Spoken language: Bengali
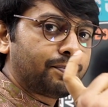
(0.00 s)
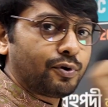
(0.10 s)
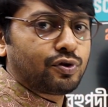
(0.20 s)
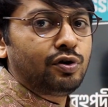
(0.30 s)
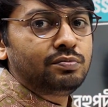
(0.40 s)

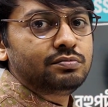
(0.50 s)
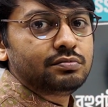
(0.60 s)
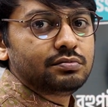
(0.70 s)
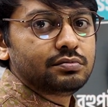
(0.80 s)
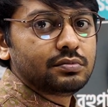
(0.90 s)
প্রথম
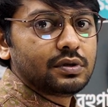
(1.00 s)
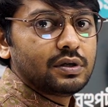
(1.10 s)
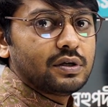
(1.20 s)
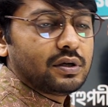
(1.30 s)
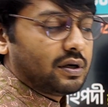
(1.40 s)

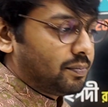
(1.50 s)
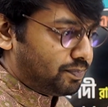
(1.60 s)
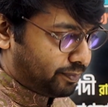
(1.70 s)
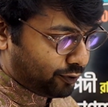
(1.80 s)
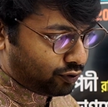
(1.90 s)

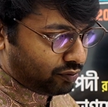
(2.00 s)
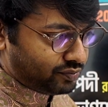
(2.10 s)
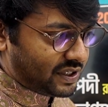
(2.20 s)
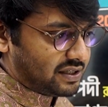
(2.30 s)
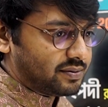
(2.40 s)
প্রথম
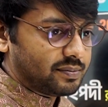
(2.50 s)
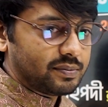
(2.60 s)
যেই